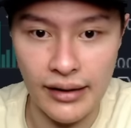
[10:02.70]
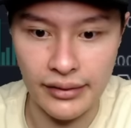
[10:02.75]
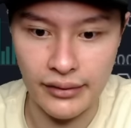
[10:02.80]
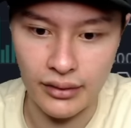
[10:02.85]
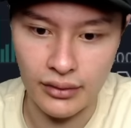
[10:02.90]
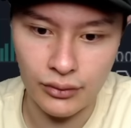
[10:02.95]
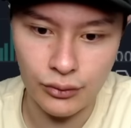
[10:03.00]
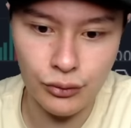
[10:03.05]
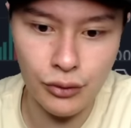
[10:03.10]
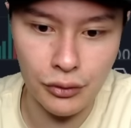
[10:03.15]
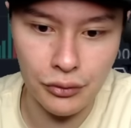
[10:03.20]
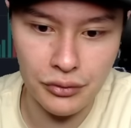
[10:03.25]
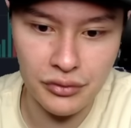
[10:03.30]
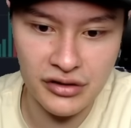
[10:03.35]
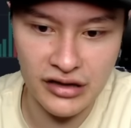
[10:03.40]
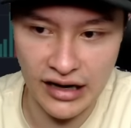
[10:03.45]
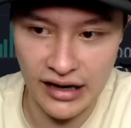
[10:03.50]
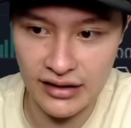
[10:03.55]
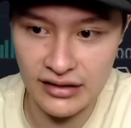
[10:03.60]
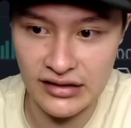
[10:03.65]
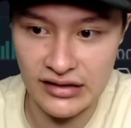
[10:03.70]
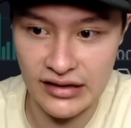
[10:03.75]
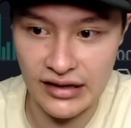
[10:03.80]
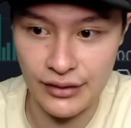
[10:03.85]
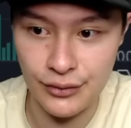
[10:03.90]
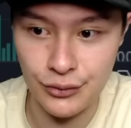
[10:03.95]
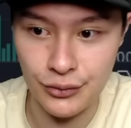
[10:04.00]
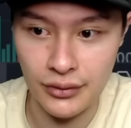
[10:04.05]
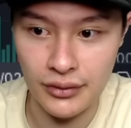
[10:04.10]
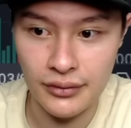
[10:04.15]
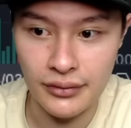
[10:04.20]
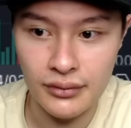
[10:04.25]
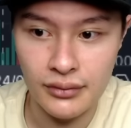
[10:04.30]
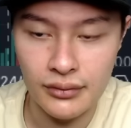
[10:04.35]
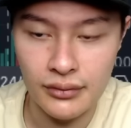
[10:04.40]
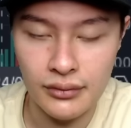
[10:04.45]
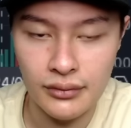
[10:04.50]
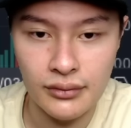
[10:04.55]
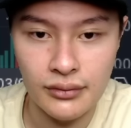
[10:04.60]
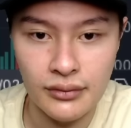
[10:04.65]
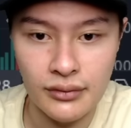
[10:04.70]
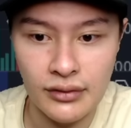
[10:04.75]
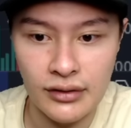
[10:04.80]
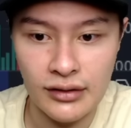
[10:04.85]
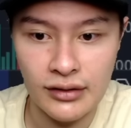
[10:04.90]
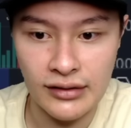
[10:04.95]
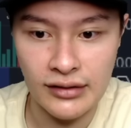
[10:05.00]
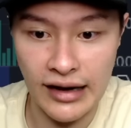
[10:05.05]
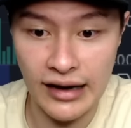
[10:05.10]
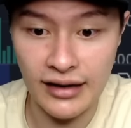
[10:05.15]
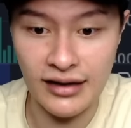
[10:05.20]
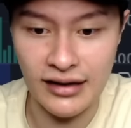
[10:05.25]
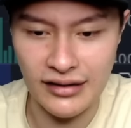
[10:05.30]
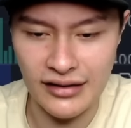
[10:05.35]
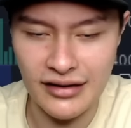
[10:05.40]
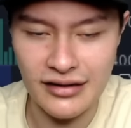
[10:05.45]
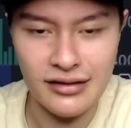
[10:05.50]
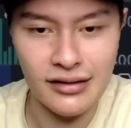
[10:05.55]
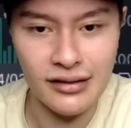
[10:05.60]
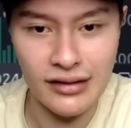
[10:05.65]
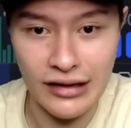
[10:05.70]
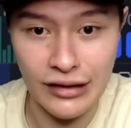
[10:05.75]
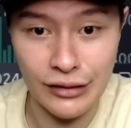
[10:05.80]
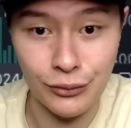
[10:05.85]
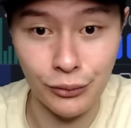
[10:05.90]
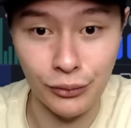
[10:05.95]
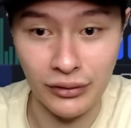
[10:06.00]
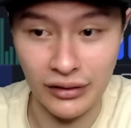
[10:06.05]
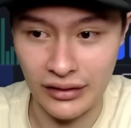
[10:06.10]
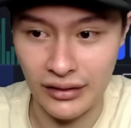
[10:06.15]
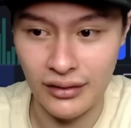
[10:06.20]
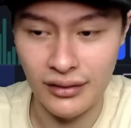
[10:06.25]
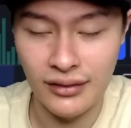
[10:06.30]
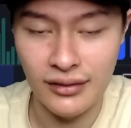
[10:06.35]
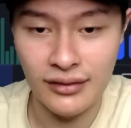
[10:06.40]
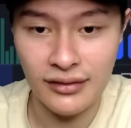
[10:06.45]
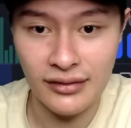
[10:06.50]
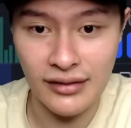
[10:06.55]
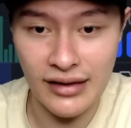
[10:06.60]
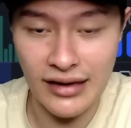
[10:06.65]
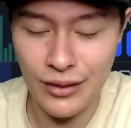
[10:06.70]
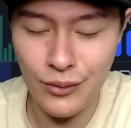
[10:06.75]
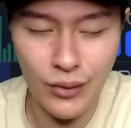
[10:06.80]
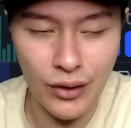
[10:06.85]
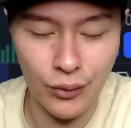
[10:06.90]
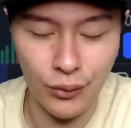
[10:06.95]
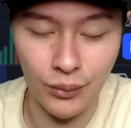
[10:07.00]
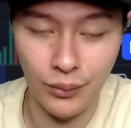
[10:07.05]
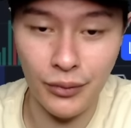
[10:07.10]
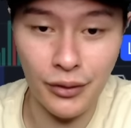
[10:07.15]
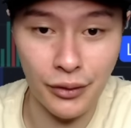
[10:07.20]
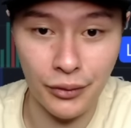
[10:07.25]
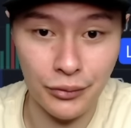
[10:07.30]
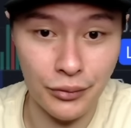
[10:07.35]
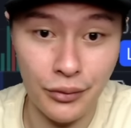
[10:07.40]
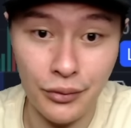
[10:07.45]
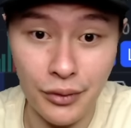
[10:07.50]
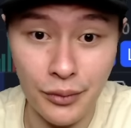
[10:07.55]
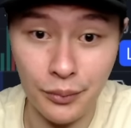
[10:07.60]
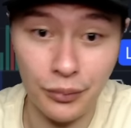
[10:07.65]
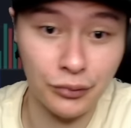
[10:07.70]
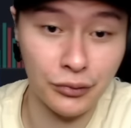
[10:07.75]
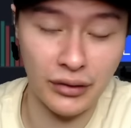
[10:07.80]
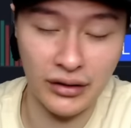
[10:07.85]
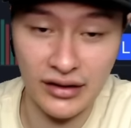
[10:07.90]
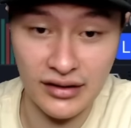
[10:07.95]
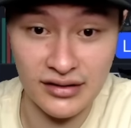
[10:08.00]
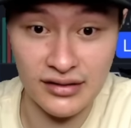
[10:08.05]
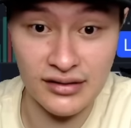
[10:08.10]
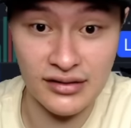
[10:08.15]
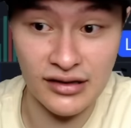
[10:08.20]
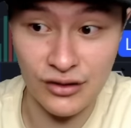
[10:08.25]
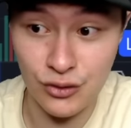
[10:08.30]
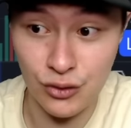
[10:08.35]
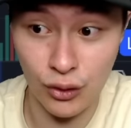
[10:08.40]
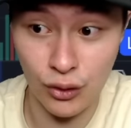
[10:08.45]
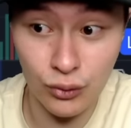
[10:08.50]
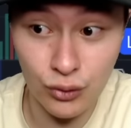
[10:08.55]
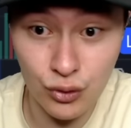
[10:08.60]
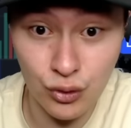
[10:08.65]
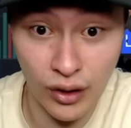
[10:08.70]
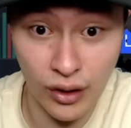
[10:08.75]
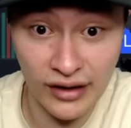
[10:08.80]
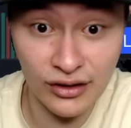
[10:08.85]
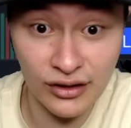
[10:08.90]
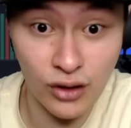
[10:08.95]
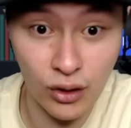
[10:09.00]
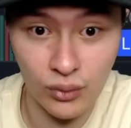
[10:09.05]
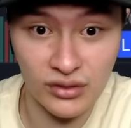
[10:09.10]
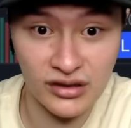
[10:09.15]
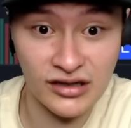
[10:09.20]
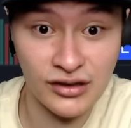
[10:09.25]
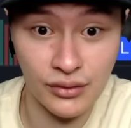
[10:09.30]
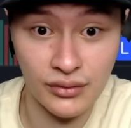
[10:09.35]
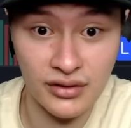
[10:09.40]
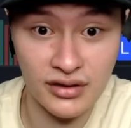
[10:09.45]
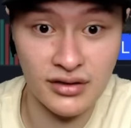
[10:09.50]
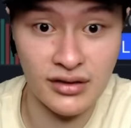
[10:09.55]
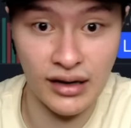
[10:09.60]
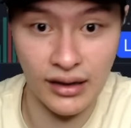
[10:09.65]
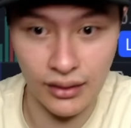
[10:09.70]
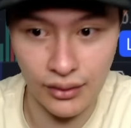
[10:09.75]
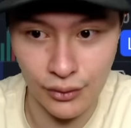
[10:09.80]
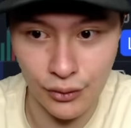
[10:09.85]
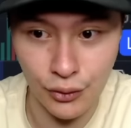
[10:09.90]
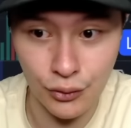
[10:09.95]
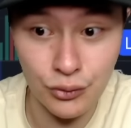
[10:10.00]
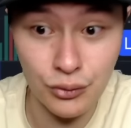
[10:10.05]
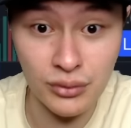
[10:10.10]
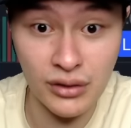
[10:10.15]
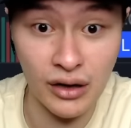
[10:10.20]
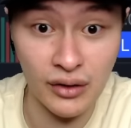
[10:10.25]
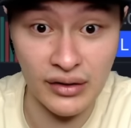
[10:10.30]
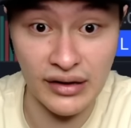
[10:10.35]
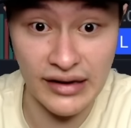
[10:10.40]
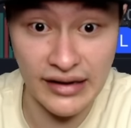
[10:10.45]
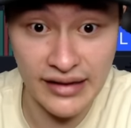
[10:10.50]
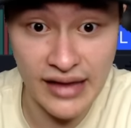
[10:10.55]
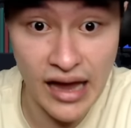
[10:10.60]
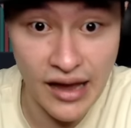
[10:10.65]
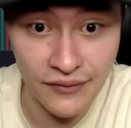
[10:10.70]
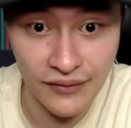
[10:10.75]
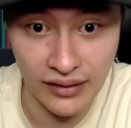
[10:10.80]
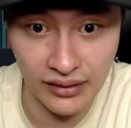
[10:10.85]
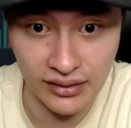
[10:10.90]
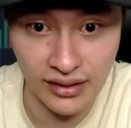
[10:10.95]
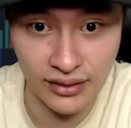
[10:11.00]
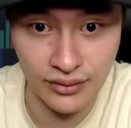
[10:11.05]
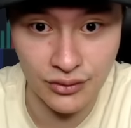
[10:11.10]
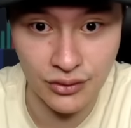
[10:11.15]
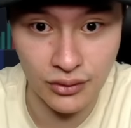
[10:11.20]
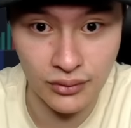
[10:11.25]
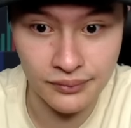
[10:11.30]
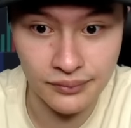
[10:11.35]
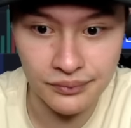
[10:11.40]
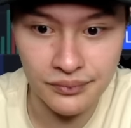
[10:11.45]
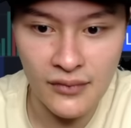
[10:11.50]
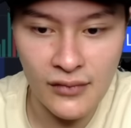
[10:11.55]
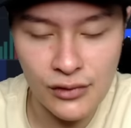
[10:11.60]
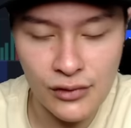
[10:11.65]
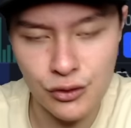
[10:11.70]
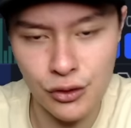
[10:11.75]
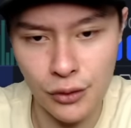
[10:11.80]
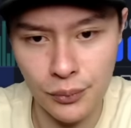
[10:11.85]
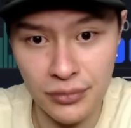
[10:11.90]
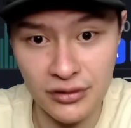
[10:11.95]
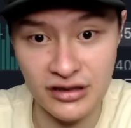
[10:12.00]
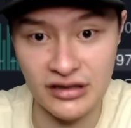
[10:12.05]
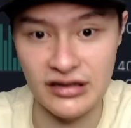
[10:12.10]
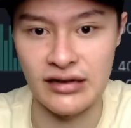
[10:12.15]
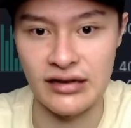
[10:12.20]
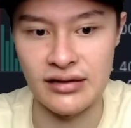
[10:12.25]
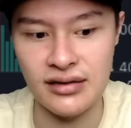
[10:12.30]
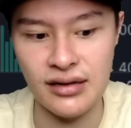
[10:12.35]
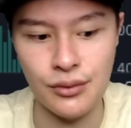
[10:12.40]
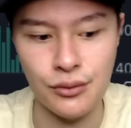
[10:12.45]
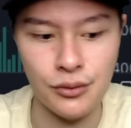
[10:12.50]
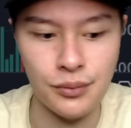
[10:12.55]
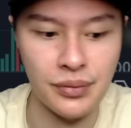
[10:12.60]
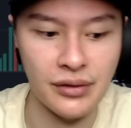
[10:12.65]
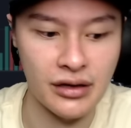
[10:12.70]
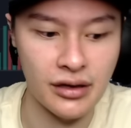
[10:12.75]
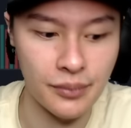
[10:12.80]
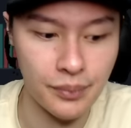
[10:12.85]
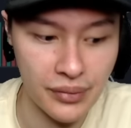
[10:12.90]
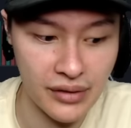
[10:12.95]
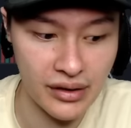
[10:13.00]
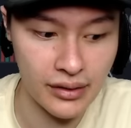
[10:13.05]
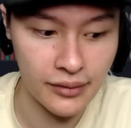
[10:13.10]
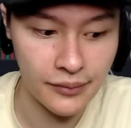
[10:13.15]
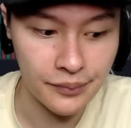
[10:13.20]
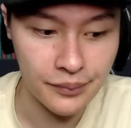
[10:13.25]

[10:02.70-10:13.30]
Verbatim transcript: 呢，对于长期来说，它肯定是利多的，因为我们会有源源不断的资金从传统金融市场流入到以太坊当中，就不仅限于比特币了。